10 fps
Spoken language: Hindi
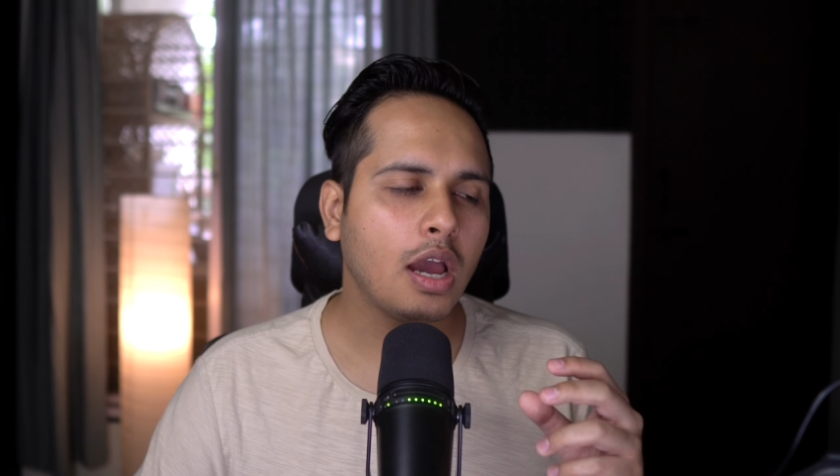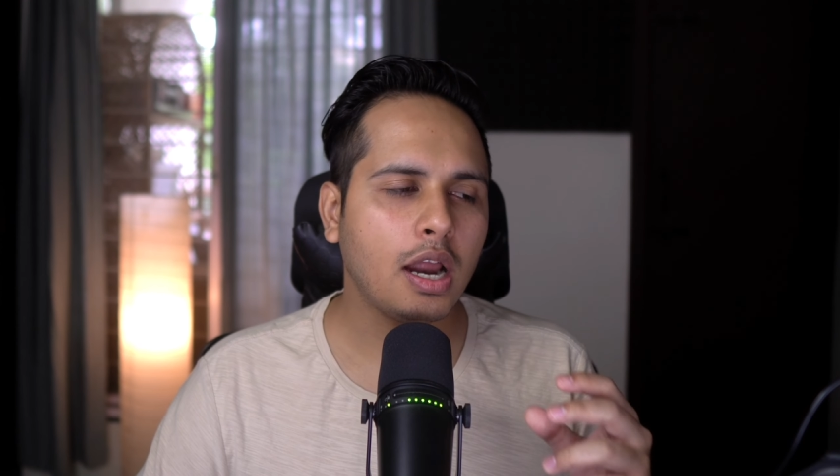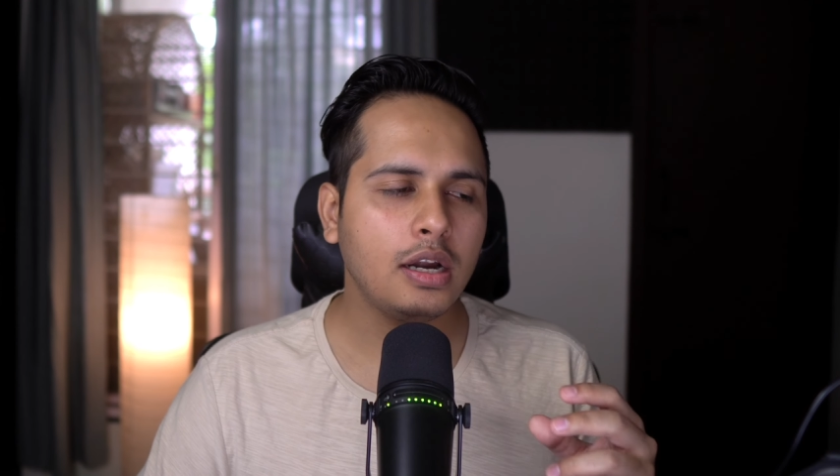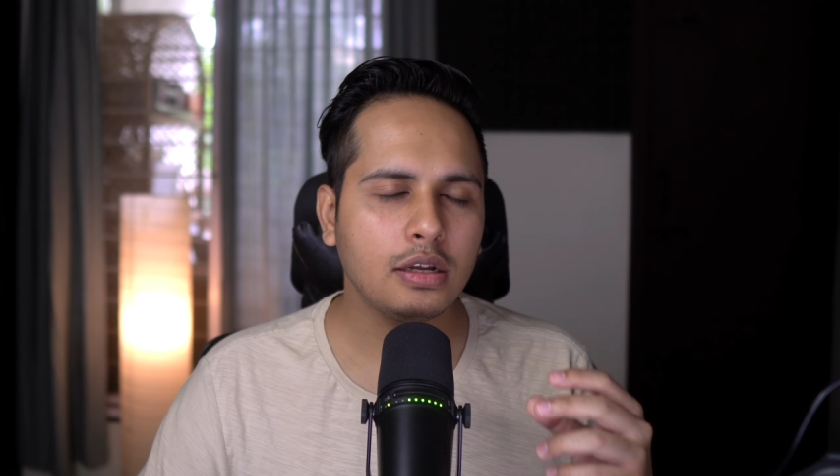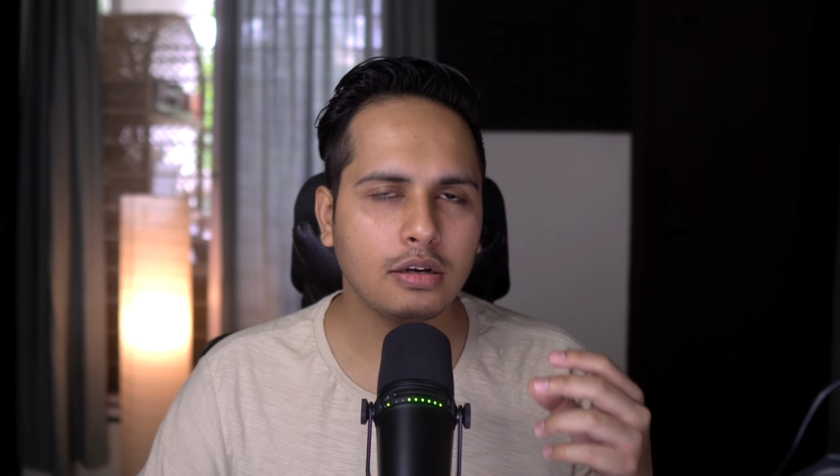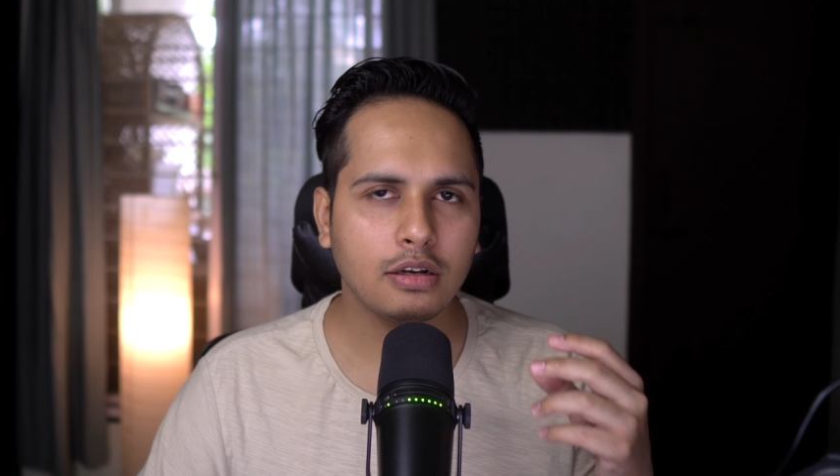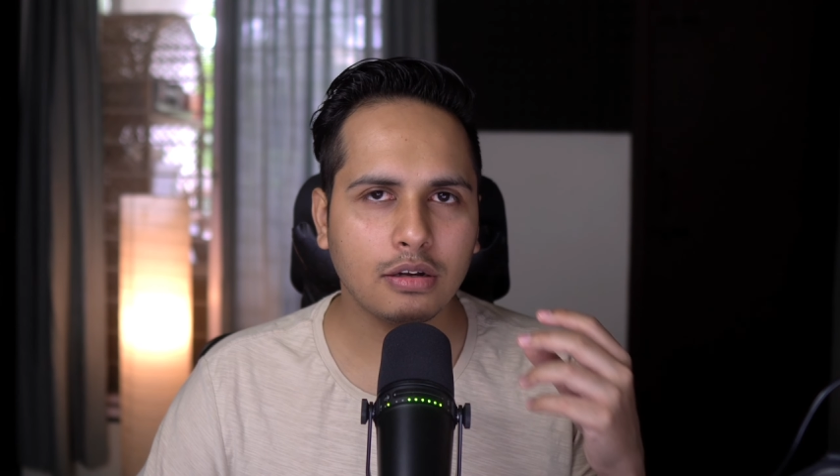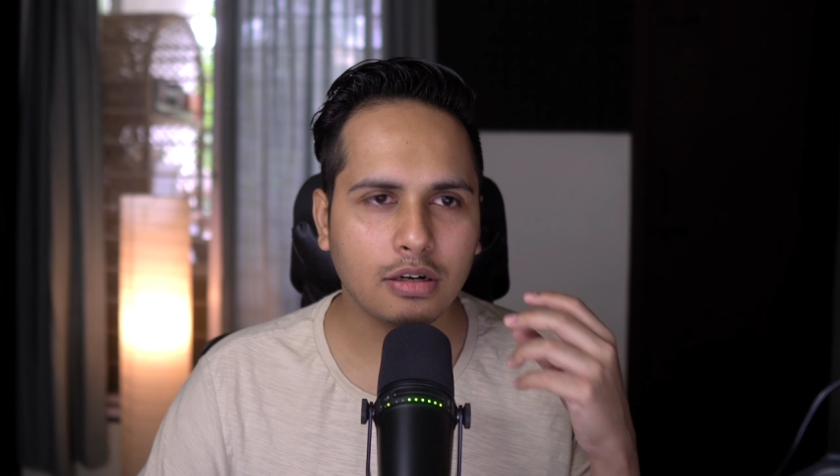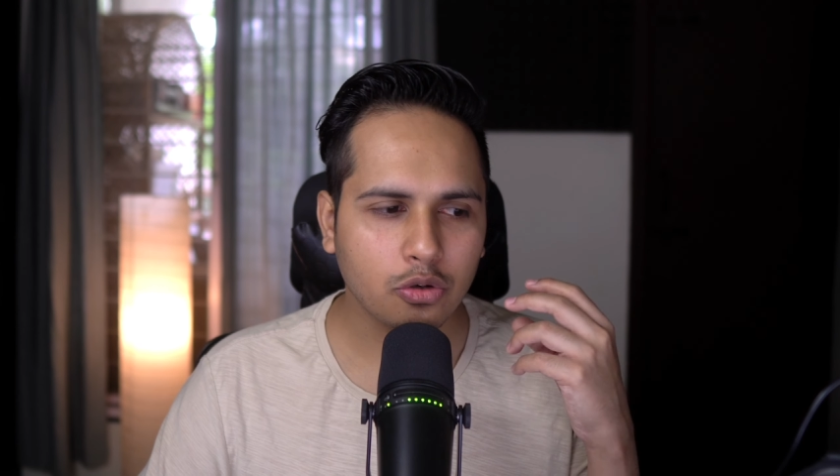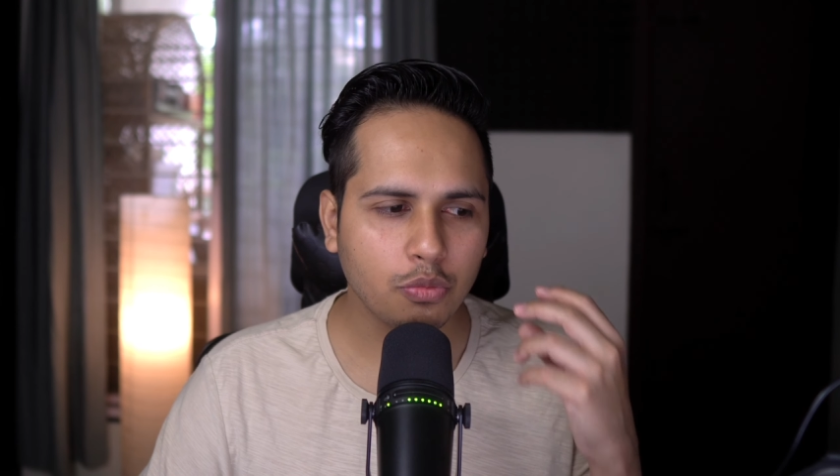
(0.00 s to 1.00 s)
एंड
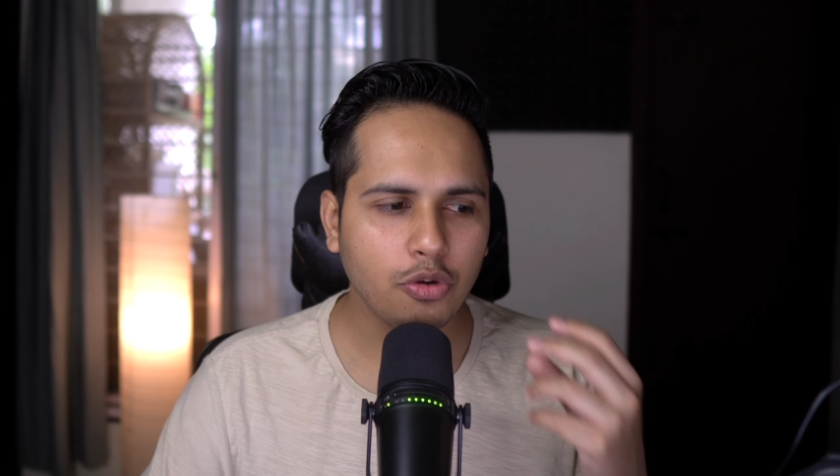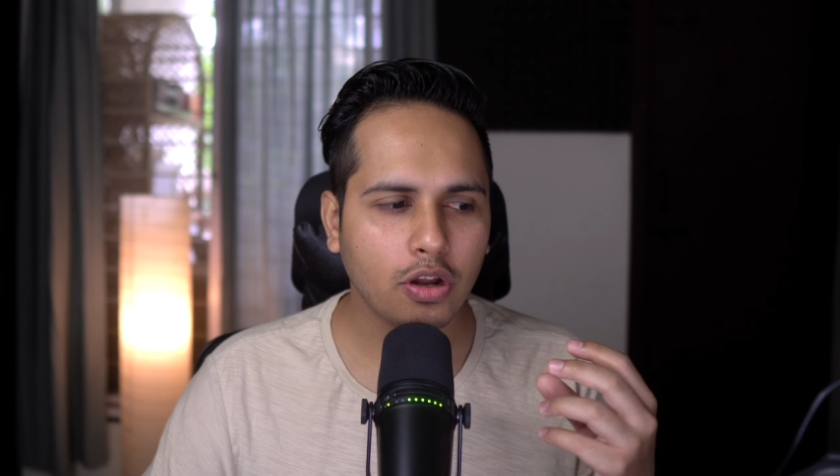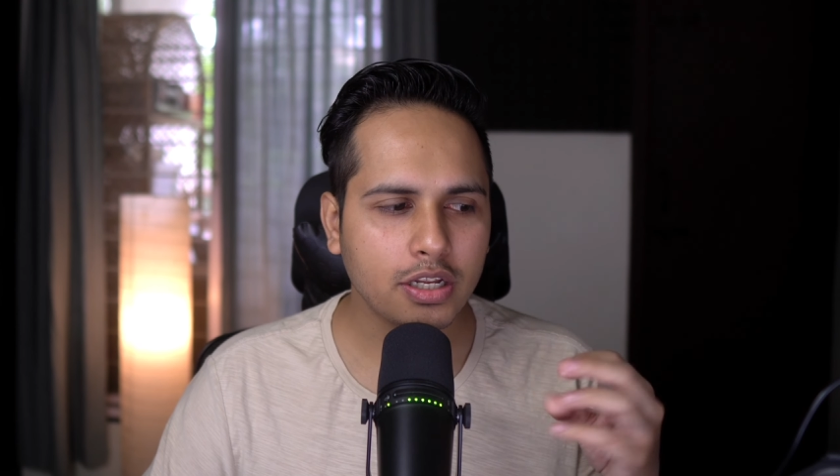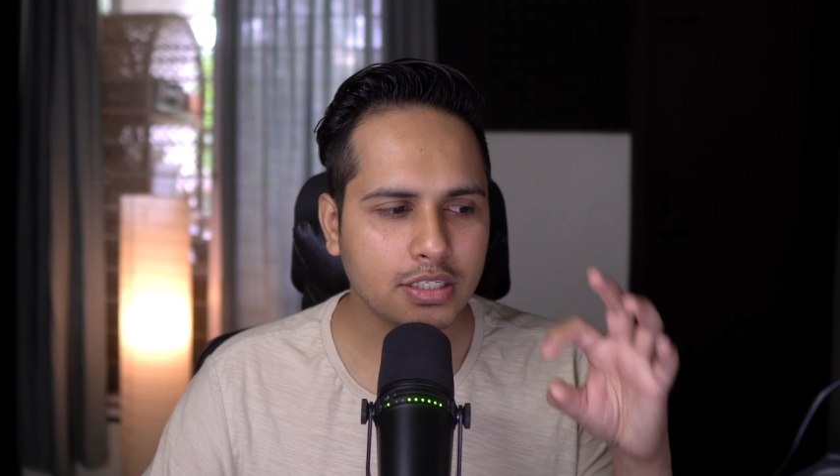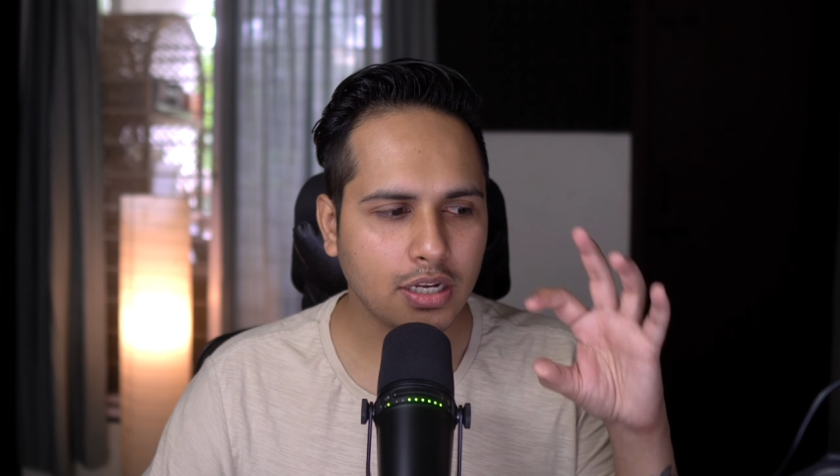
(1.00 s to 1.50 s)
टू बी ऑनेस्ट